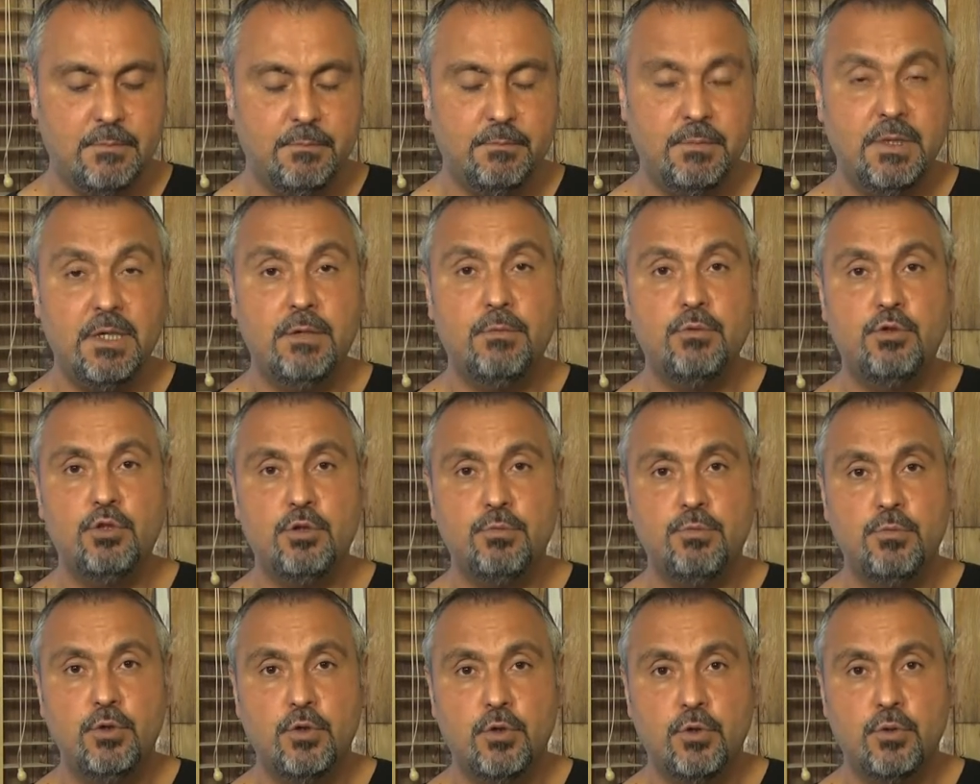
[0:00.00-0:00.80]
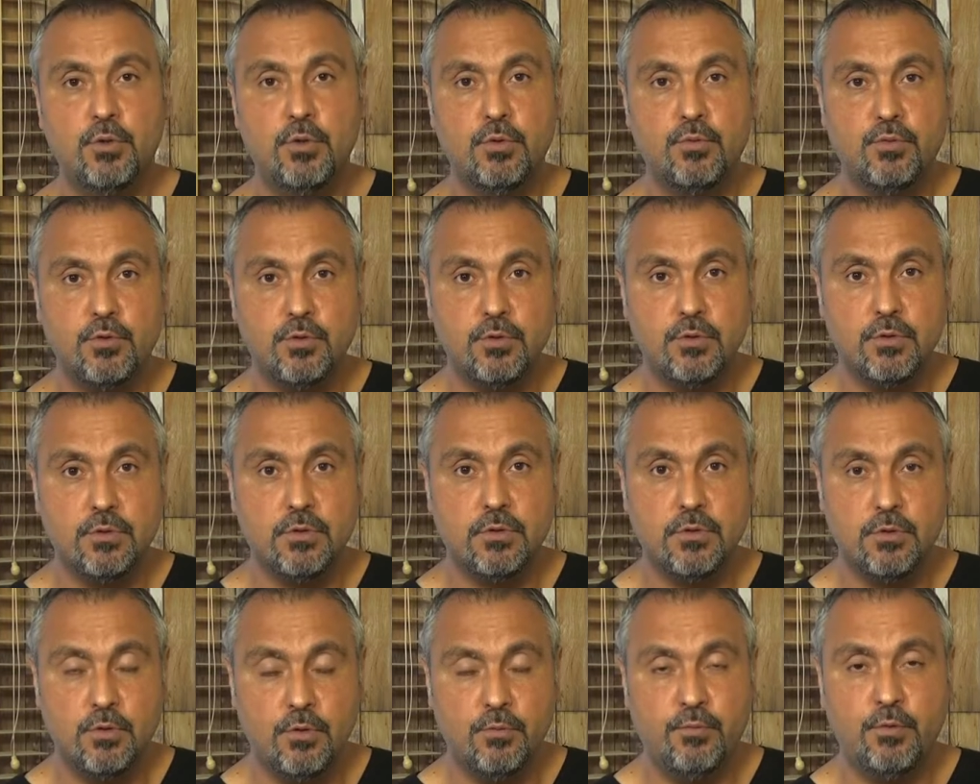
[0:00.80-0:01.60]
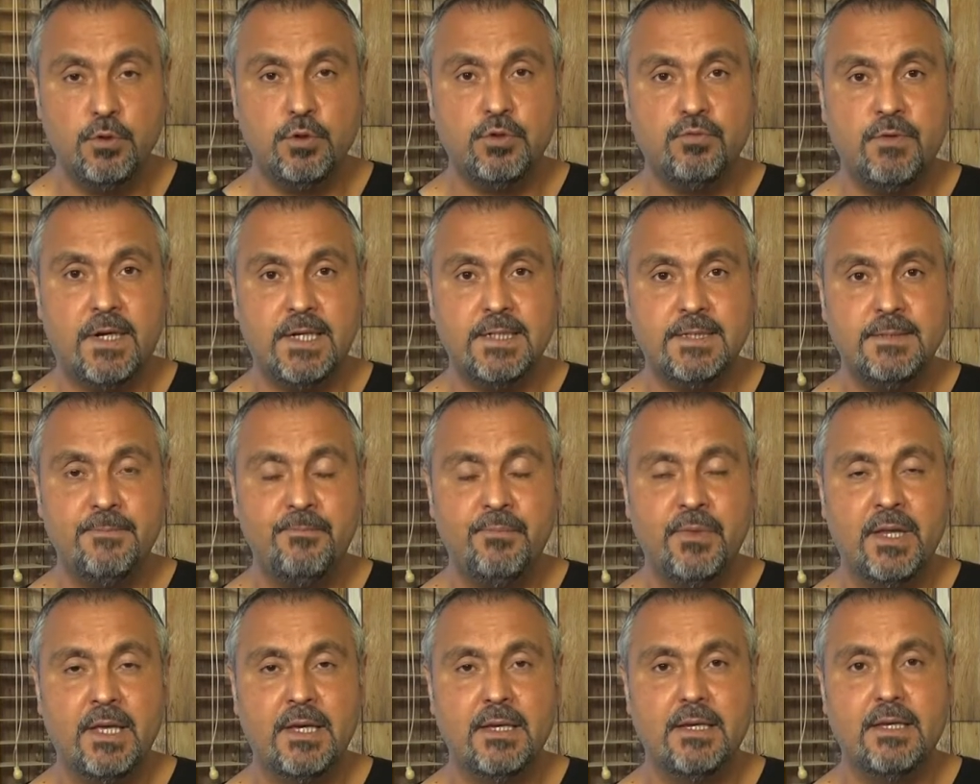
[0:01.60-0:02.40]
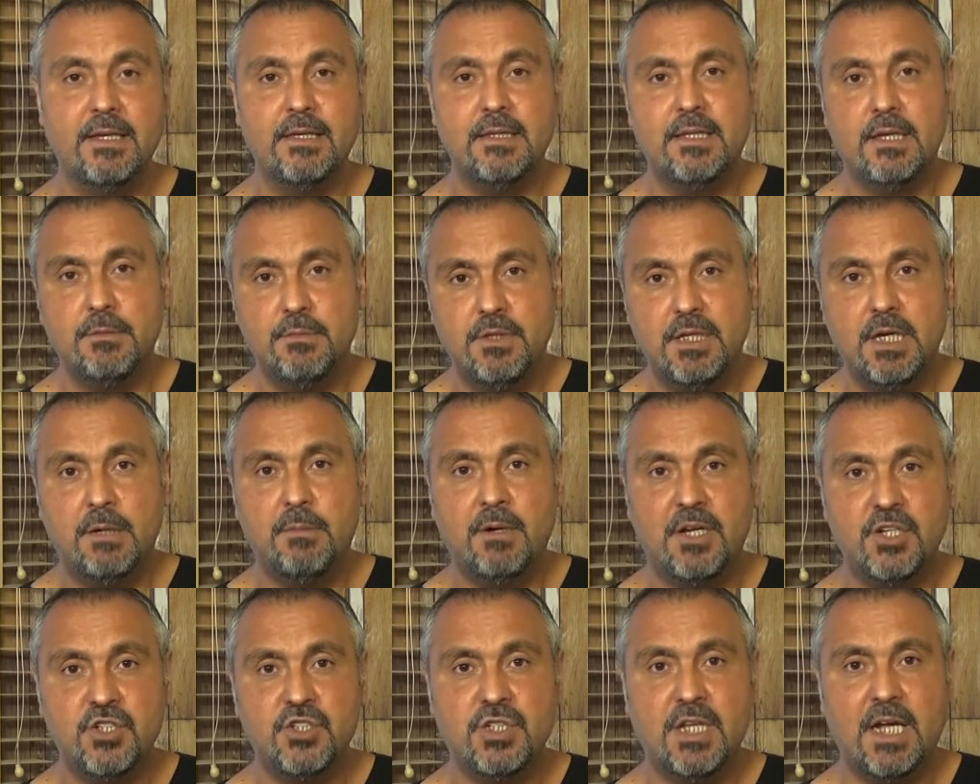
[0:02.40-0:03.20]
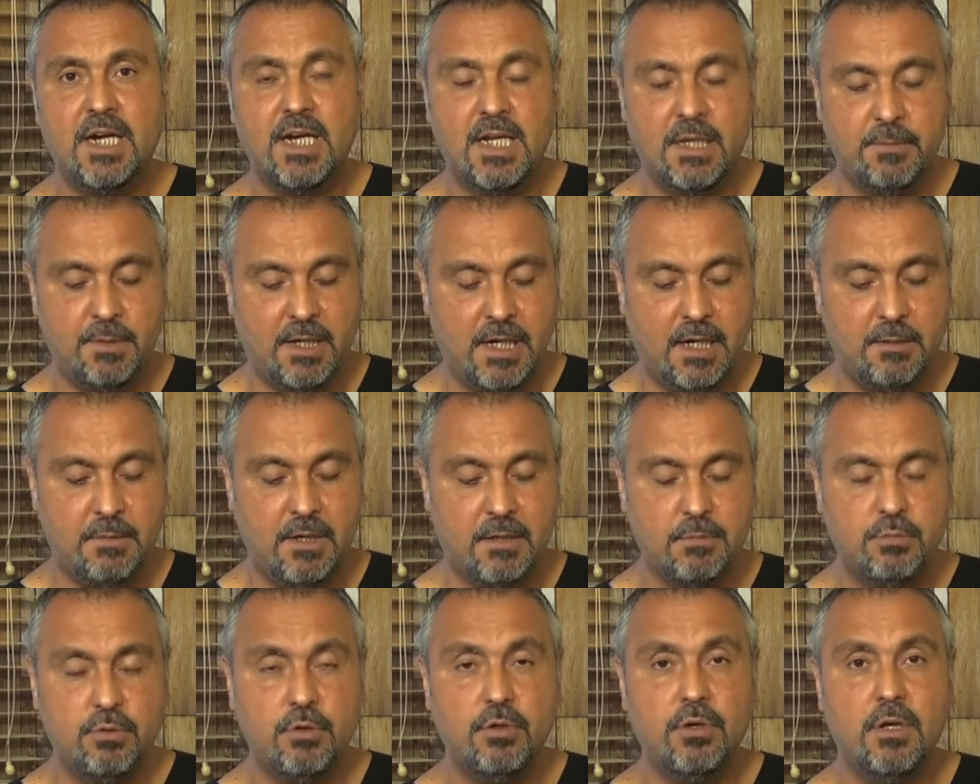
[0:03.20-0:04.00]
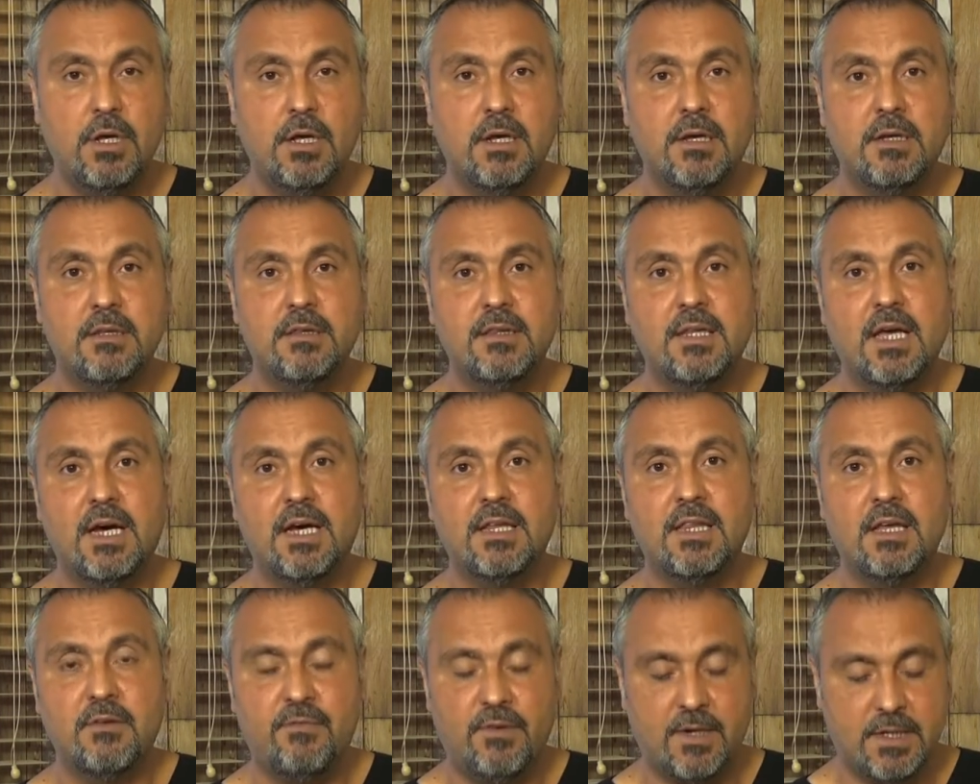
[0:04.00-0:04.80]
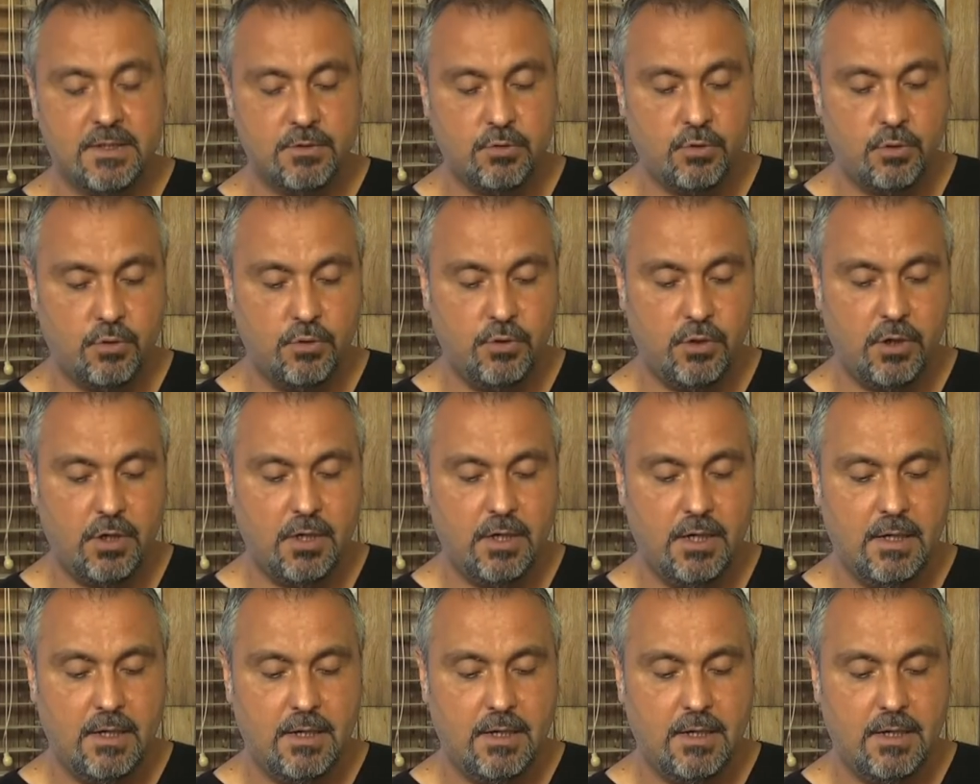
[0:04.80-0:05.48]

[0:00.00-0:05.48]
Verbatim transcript: E, buçuk milyon nüfus var. E, tabii yabancılarla beraber bu daha da fazla oluyor.